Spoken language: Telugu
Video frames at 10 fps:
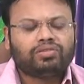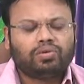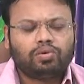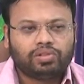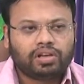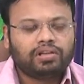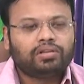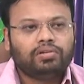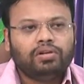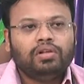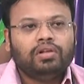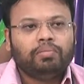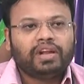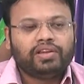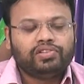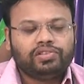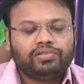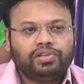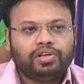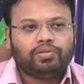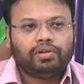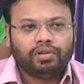అతి తక్కువ ధరలతో మన ఐస్యూ ఇటు